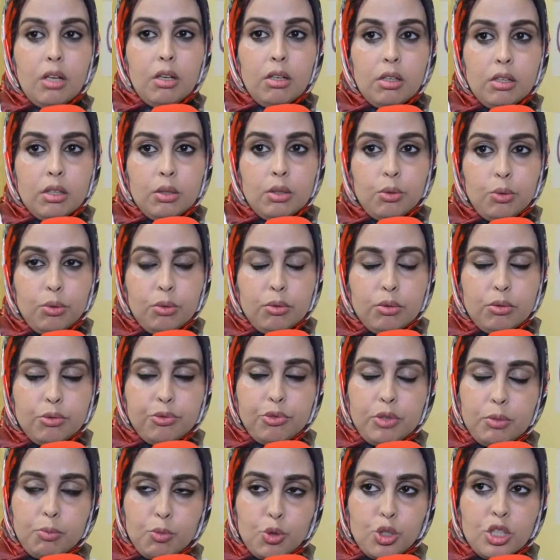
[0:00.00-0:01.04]
آه، في
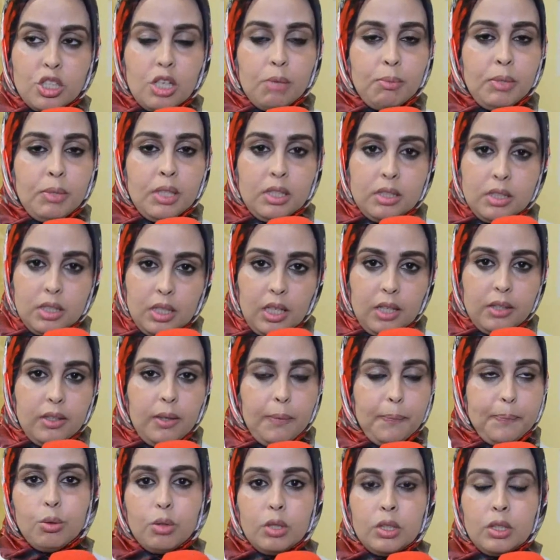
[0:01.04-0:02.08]
المجتمع ديالنا
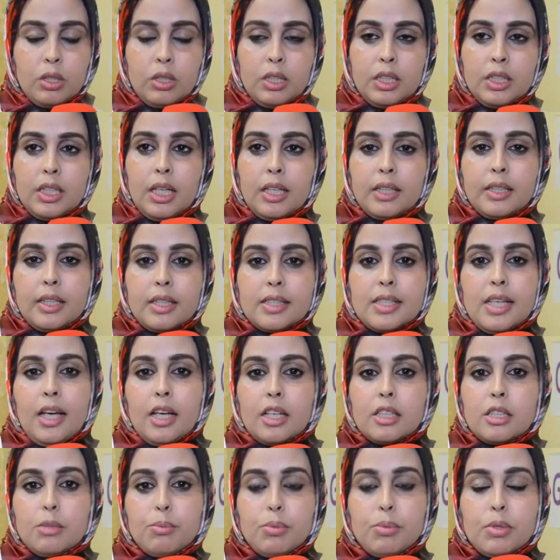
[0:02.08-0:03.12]
ولذلك
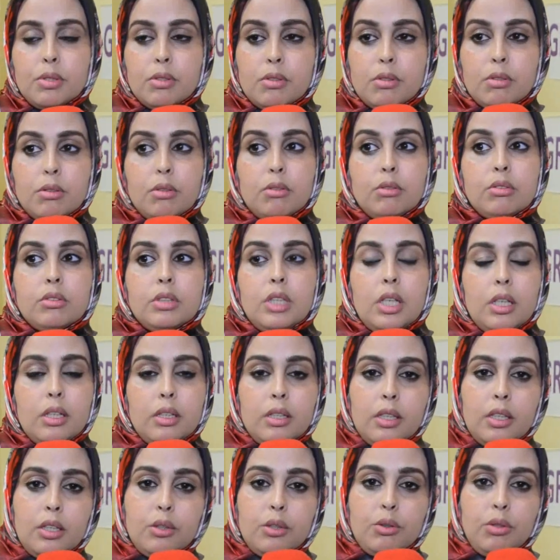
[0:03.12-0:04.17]
التحقت
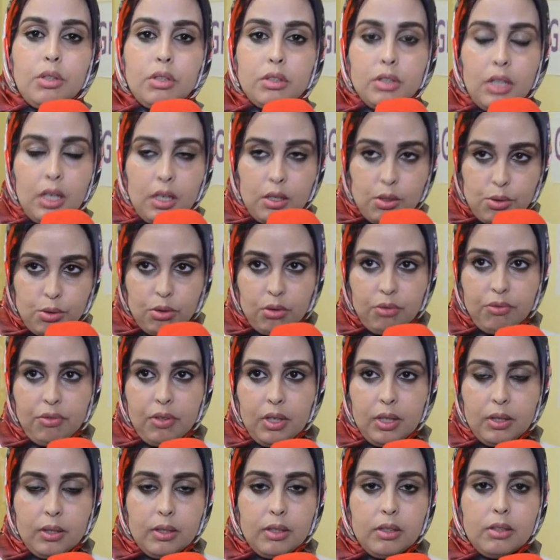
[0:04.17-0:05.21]
بالسونطر ديال سيغ
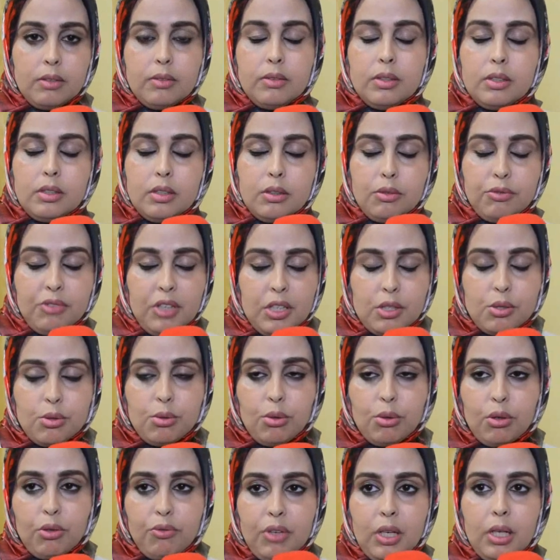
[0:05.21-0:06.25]
20
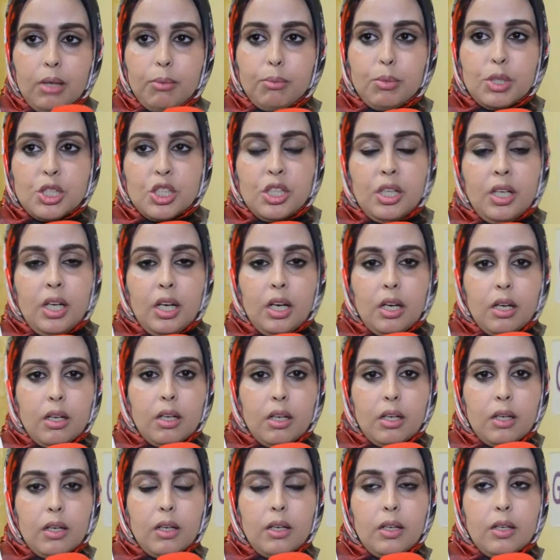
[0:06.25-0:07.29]
سيغ 20 باش
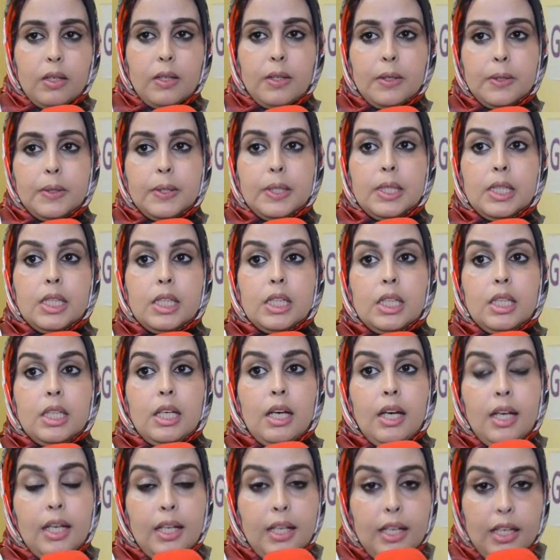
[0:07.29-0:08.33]
نحقق
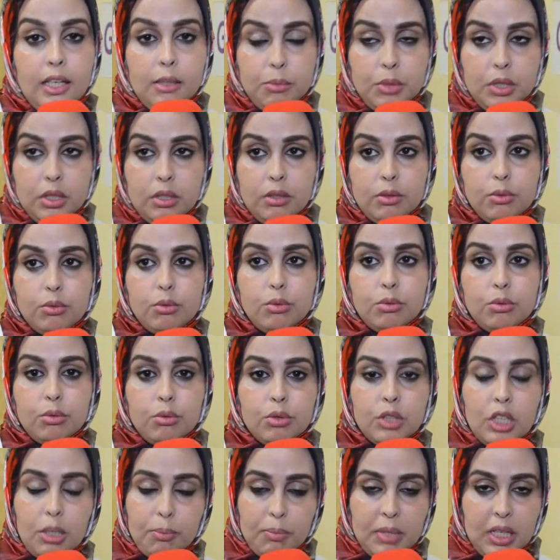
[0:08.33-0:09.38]
احلامي
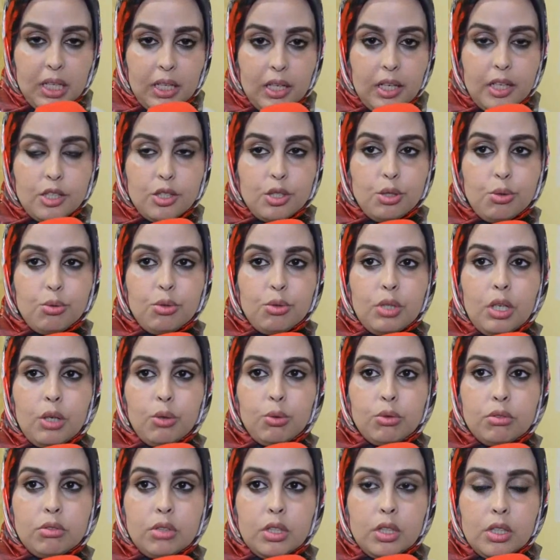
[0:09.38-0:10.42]
ونكمل قرايتي
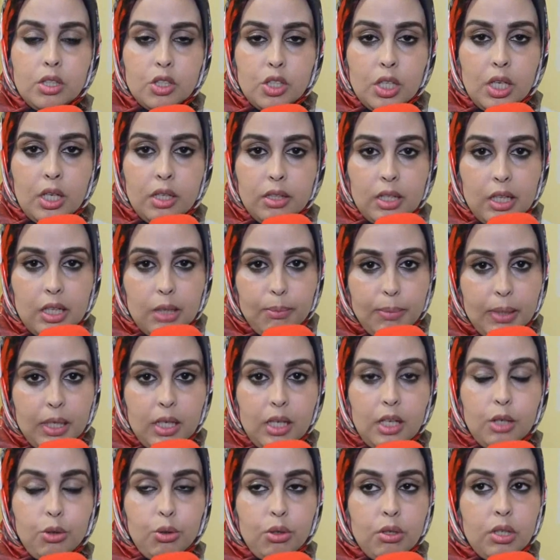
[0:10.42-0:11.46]
وناخذ شهاده
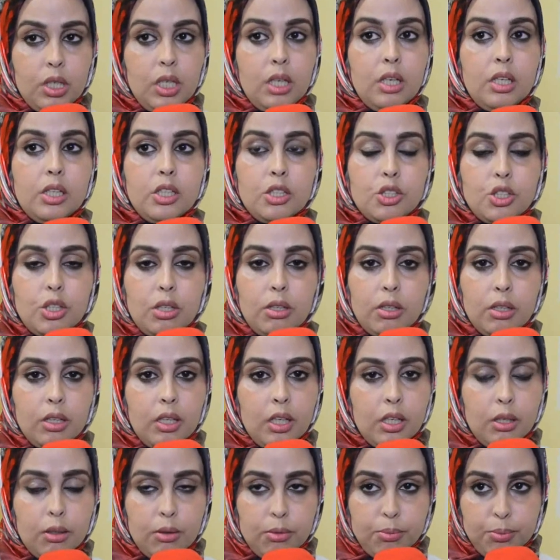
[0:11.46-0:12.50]
البكالوريا ان شاء
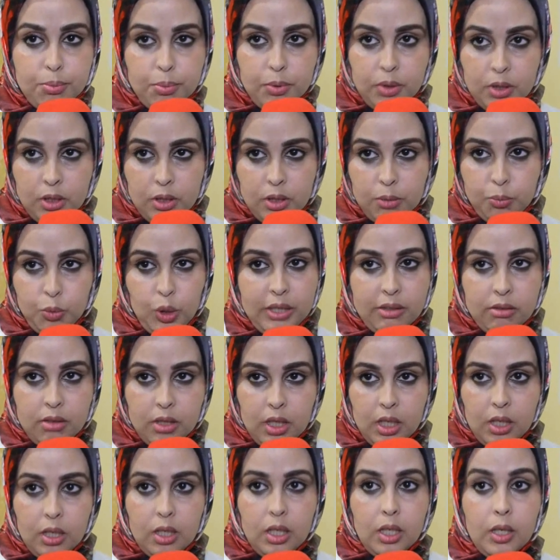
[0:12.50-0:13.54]
الله
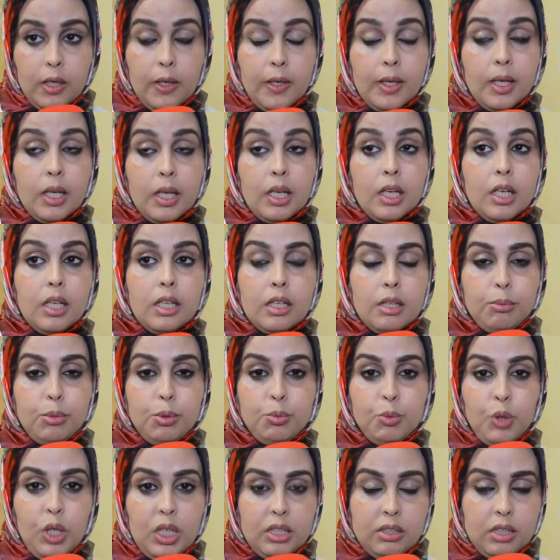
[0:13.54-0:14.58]
بمعدل
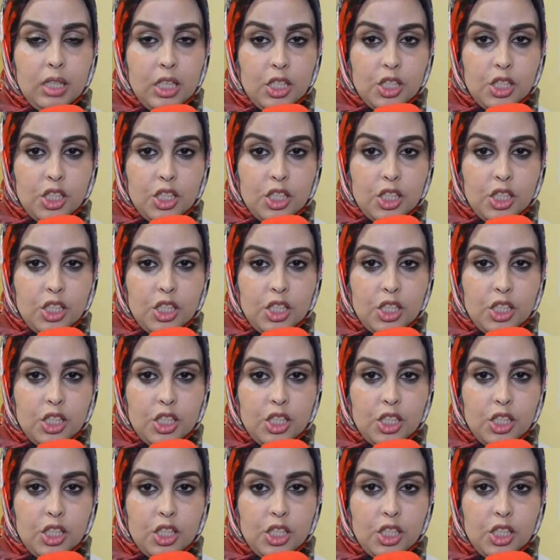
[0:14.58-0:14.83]
بمعدل